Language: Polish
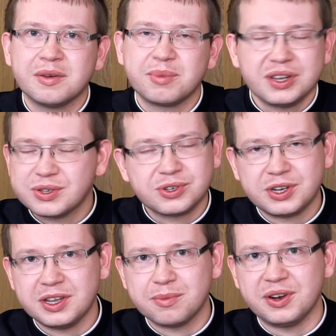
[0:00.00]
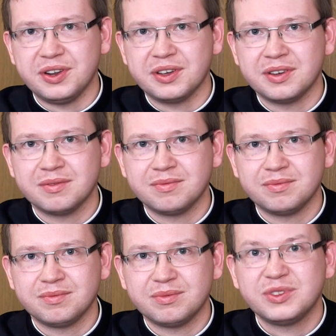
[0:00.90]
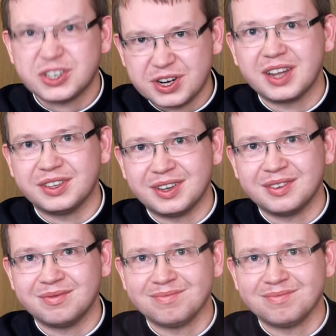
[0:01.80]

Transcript: Pan Jezus się nie myli. Dasz radę.